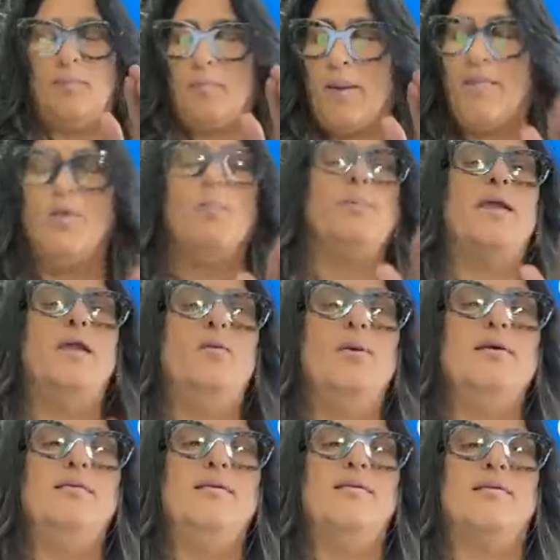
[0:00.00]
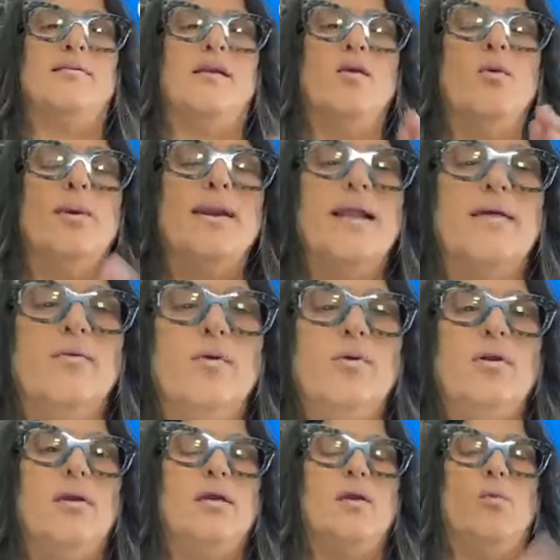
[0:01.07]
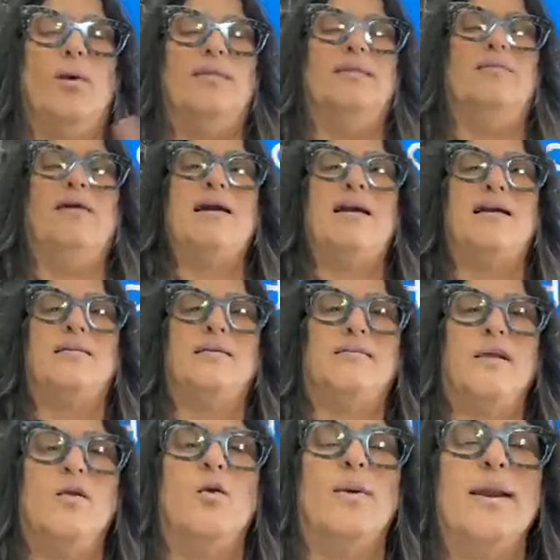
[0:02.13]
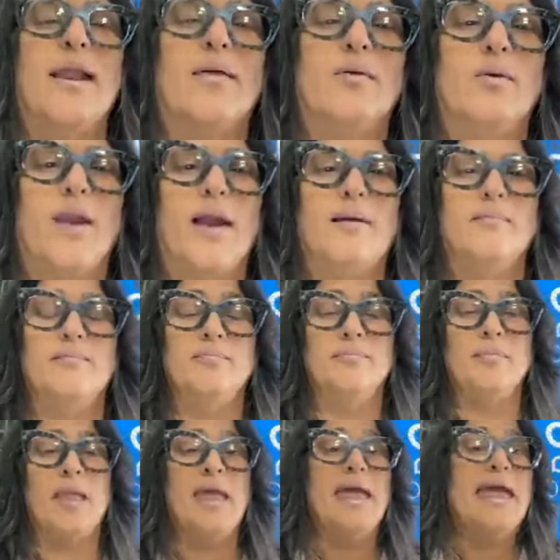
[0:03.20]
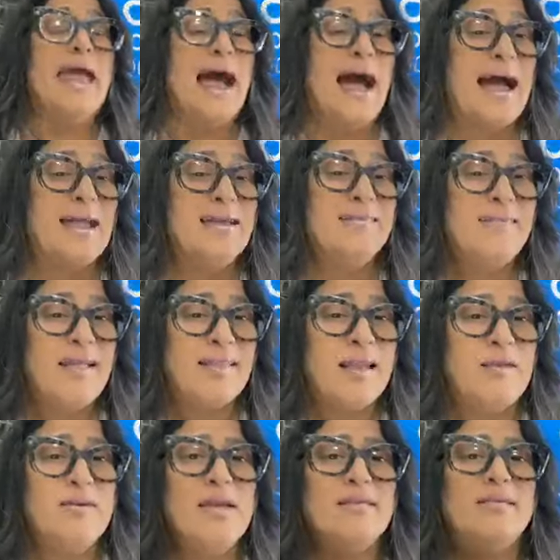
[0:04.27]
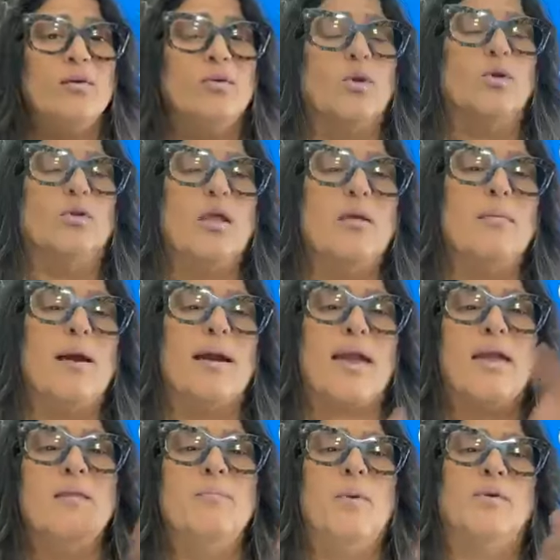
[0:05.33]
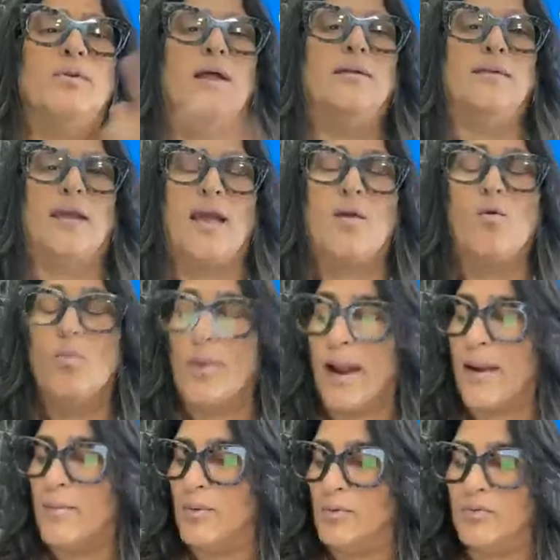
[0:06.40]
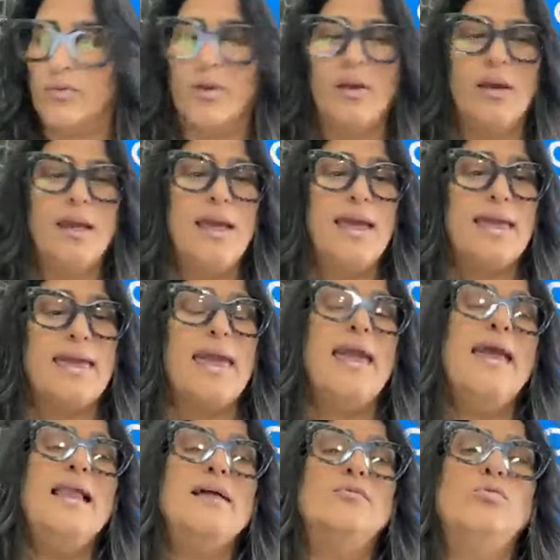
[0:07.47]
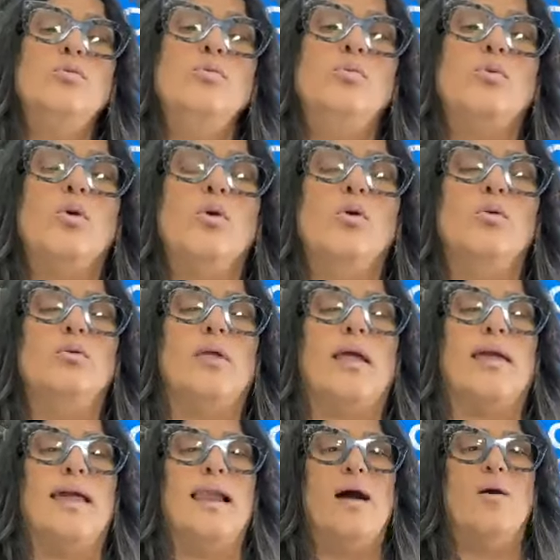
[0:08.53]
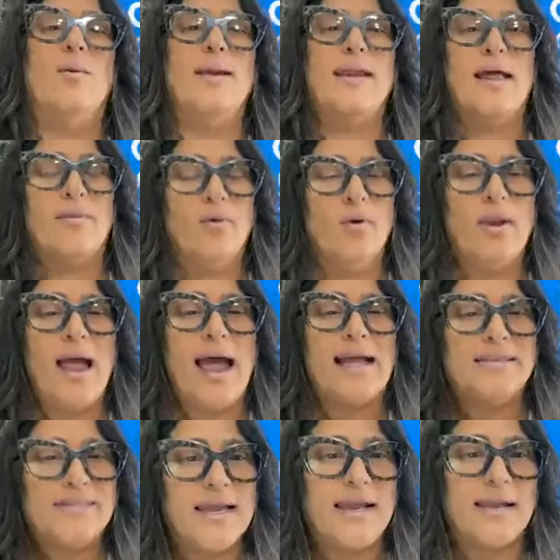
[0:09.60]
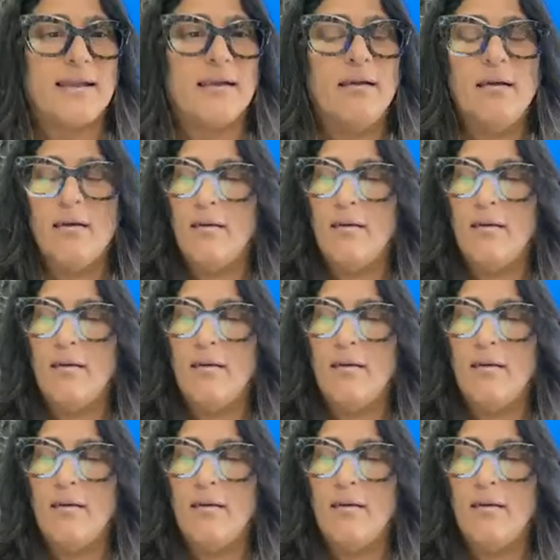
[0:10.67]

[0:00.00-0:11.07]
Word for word: Pedro Pierluisi de ser gobernador y Wanda Vázquez de ser gobernadora. Ahí se atraviesa otro tema que es importante que cubramos, que es el asunto de que la gobernadora ayer